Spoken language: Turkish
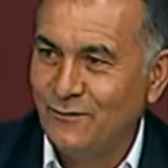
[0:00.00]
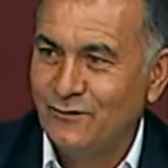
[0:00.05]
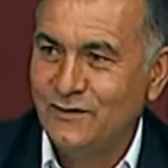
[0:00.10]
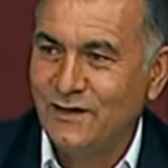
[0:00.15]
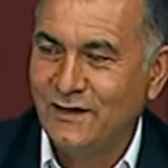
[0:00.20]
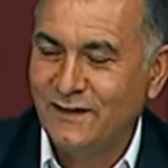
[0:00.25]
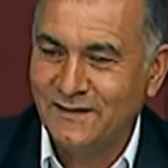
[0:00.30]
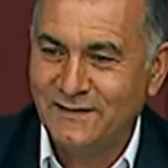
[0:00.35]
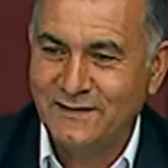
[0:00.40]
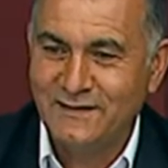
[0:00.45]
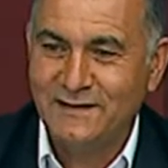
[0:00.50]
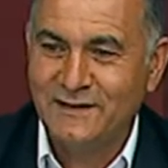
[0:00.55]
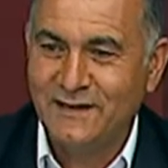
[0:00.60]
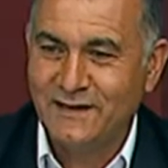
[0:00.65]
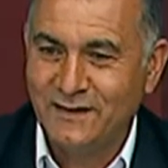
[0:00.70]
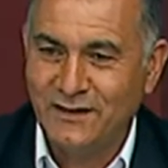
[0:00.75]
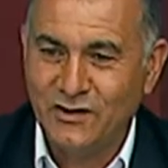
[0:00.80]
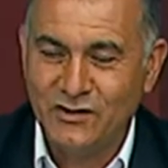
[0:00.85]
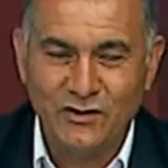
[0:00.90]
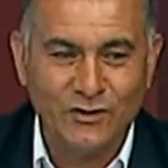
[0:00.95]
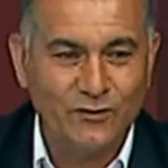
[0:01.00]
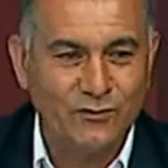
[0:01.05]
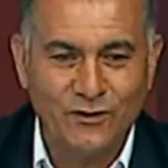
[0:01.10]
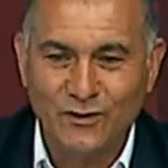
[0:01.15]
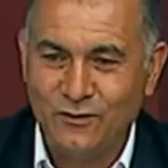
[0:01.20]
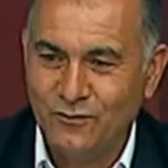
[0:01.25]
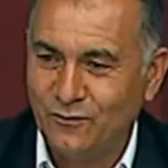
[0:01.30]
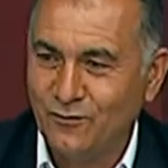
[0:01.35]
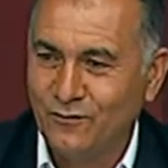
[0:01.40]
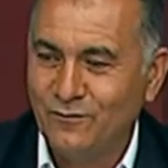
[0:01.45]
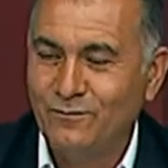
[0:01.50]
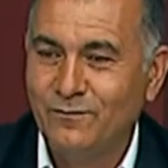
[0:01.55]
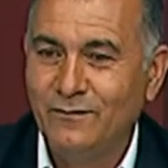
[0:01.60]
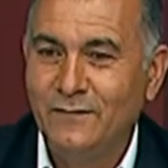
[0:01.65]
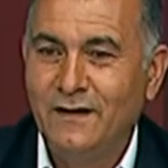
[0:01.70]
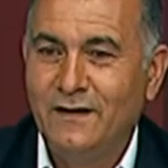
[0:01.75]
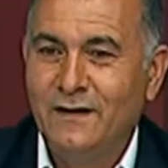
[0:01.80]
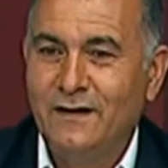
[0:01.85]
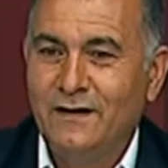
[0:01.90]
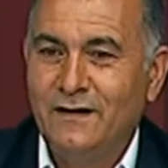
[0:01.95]
öncelikle sizlere teşekkür ediyorum.
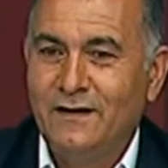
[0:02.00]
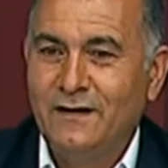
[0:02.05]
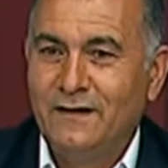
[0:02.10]
Hı hı.